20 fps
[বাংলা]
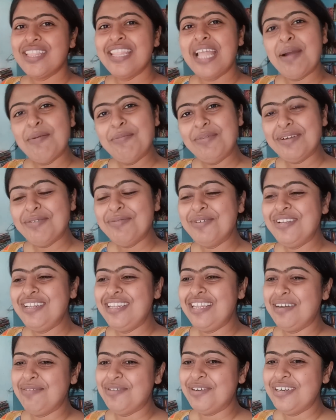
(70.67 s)
নামটা
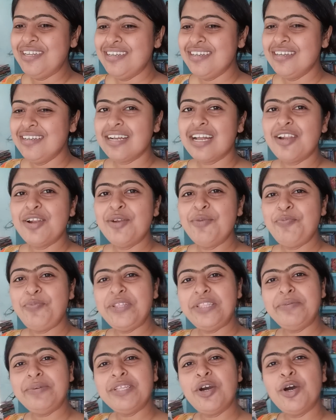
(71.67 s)
বললাম ওর কারণ
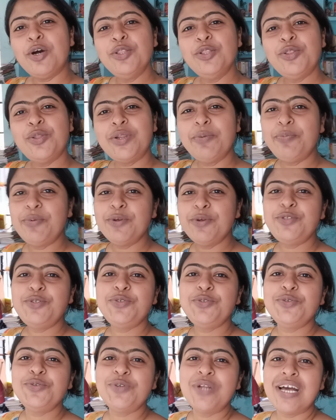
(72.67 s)
পৃথিবীতে অন্তরা
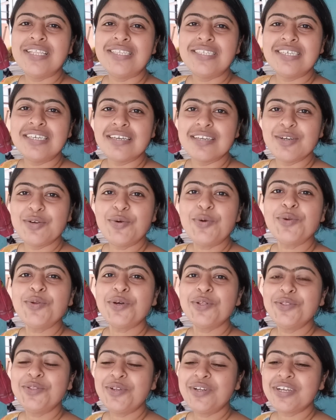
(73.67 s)
প্রচুর আছে কোন
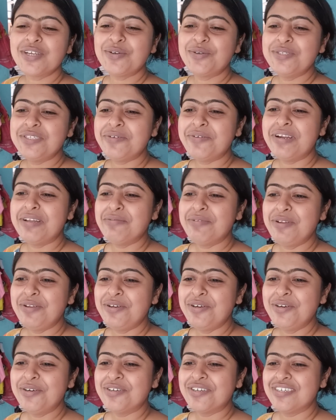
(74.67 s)
অন্তরাকে খুঁজে বেড়াবে
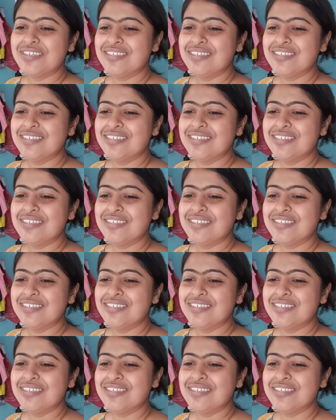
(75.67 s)
লোক